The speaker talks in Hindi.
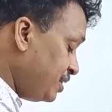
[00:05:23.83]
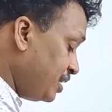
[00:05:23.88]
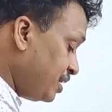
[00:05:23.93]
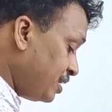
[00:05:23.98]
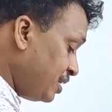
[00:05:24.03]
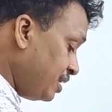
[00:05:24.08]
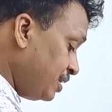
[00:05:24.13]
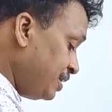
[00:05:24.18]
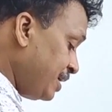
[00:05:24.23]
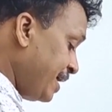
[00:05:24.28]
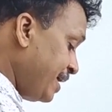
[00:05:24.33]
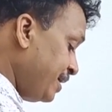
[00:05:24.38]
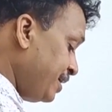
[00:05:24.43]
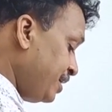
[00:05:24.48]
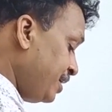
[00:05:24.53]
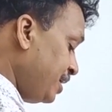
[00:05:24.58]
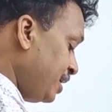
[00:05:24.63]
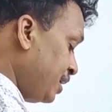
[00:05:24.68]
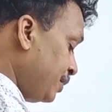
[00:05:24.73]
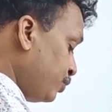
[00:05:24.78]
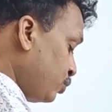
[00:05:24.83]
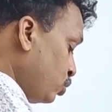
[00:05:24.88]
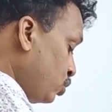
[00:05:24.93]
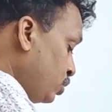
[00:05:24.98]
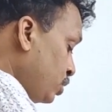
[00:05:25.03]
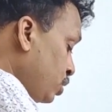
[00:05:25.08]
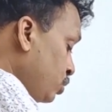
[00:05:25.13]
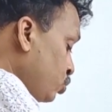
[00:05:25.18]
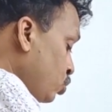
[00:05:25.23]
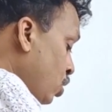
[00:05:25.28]
दिक्कत आएगी आपको
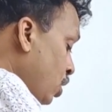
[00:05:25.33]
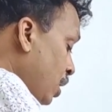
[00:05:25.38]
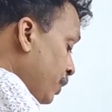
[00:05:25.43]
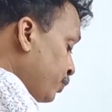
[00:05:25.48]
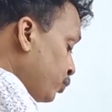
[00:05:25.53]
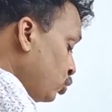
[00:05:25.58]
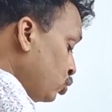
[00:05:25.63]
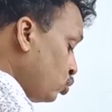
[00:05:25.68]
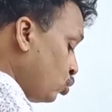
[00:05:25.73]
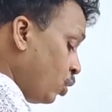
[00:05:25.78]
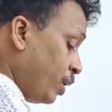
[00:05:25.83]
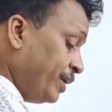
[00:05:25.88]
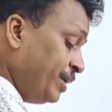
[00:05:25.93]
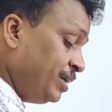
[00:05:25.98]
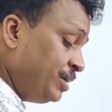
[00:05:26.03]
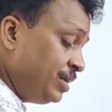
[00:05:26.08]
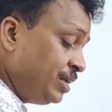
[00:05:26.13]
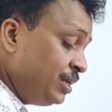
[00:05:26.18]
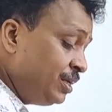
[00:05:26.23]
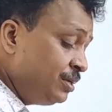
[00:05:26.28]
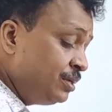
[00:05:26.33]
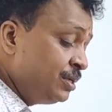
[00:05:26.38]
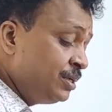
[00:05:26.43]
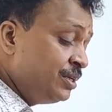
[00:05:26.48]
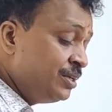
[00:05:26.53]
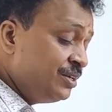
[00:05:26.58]
कि वो आपको क्वालिटी